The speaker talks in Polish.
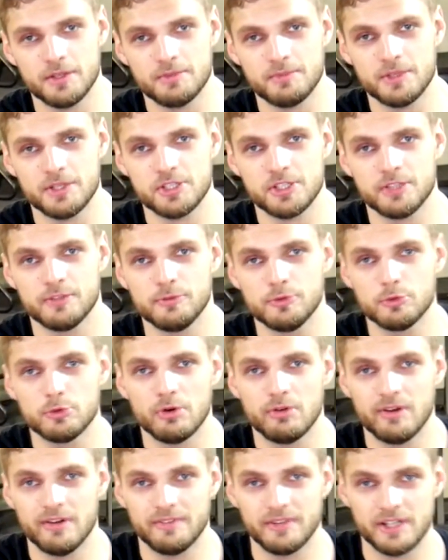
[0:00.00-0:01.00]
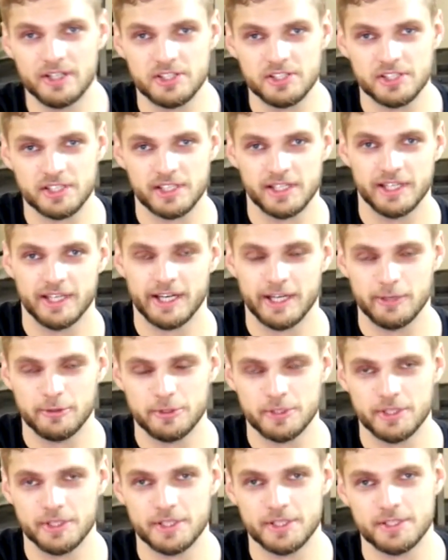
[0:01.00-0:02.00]
mięśnie dwugłowe wręcz sklejają
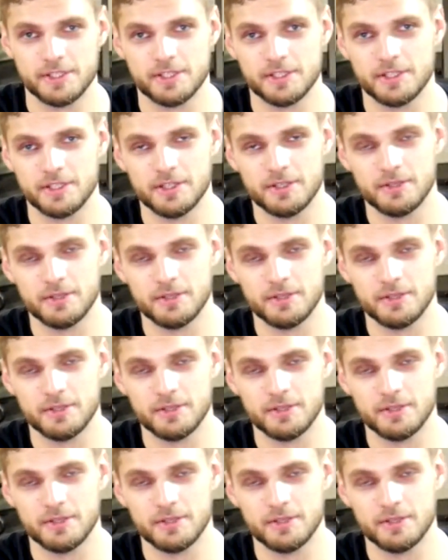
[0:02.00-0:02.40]
się z